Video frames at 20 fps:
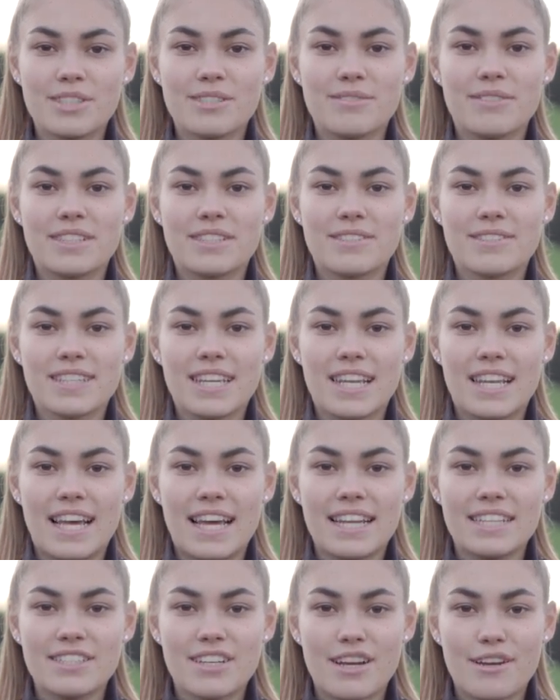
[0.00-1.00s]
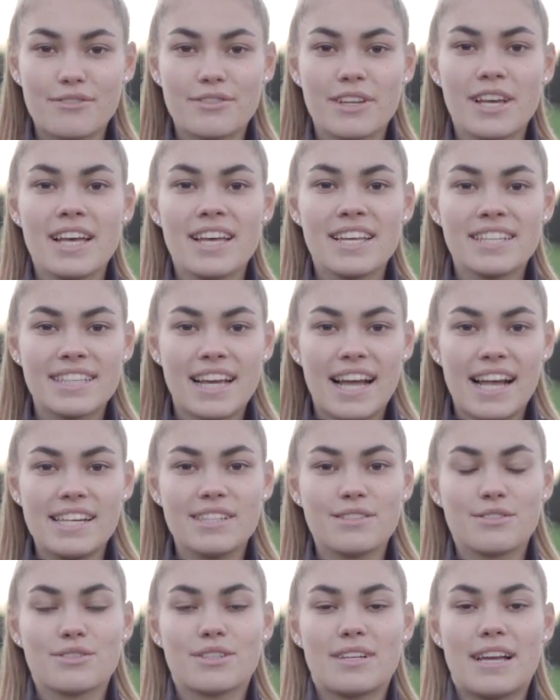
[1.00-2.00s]
dass wir jetzt unsere Leidenschaft
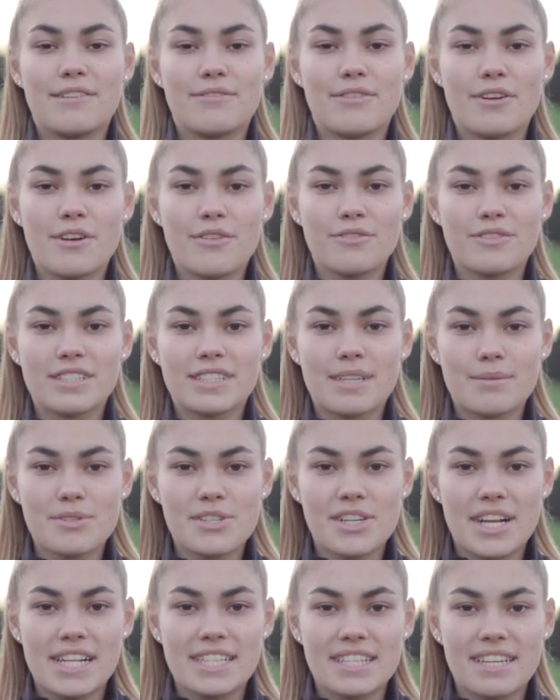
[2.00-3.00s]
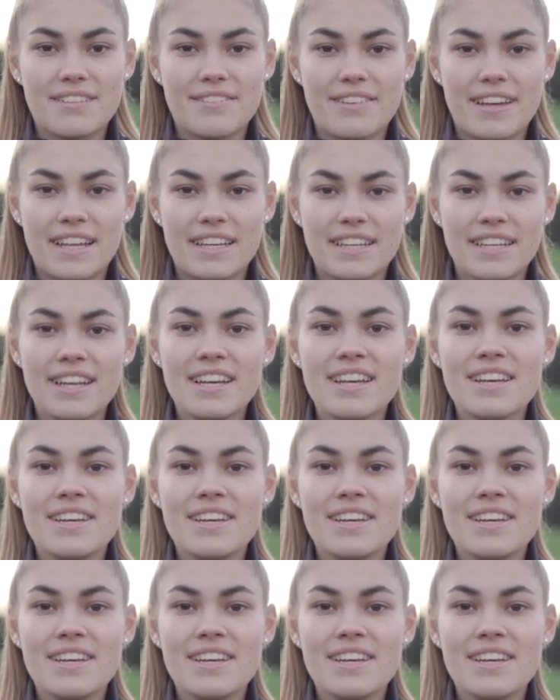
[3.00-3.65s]
teilen und einfach öfters am Stall sein werden.